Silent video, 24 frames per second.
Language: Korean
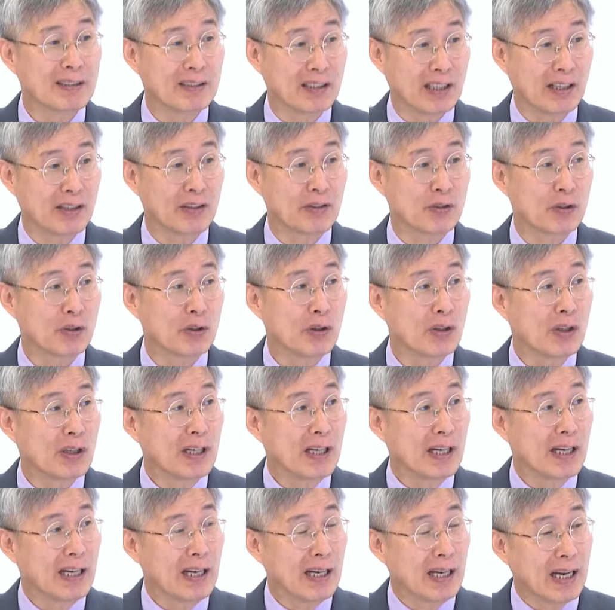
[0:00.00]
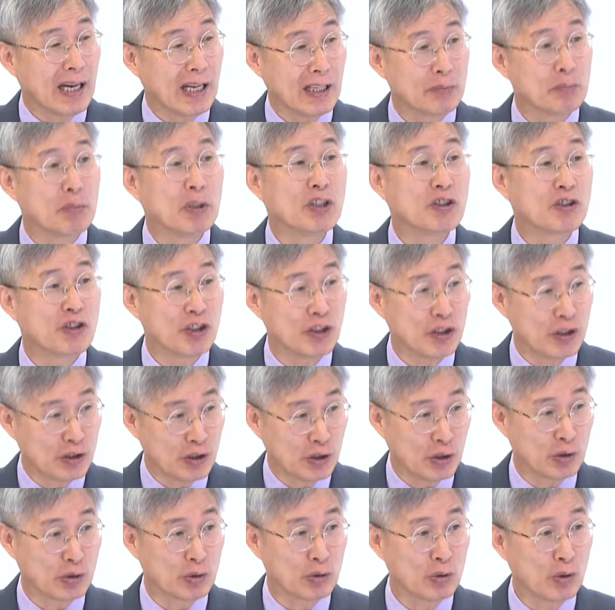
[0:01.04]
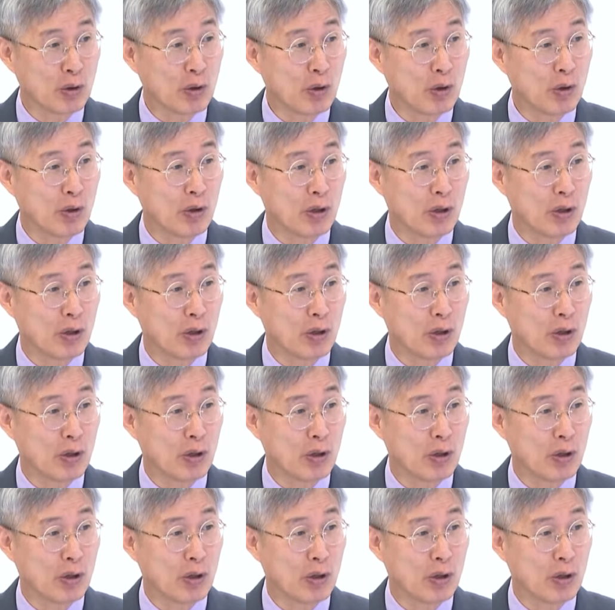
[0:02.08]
대해서 한 며칠 정도